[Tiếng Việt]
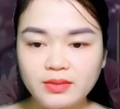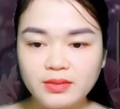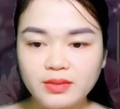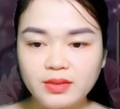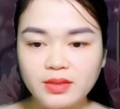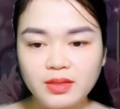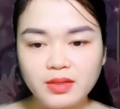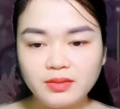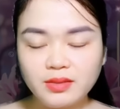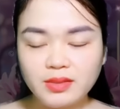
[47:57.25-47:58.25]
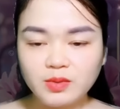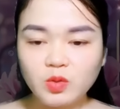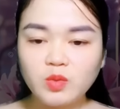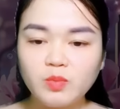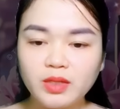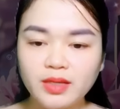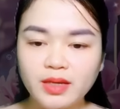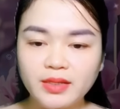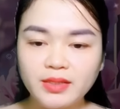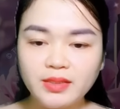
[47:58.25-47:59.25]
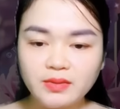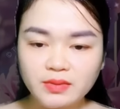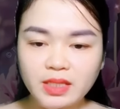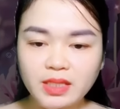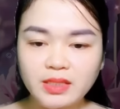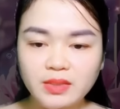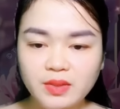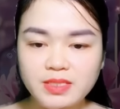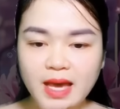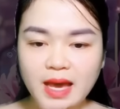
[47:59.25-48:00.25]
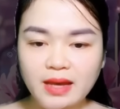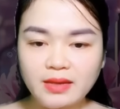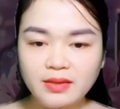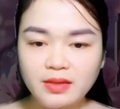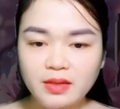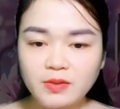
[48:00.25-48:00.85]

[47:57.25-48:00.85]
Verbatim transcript: Cũng có thể là khi nhìn thấy ánh mắt bướng bỉnh lại kiên quyết của cậu.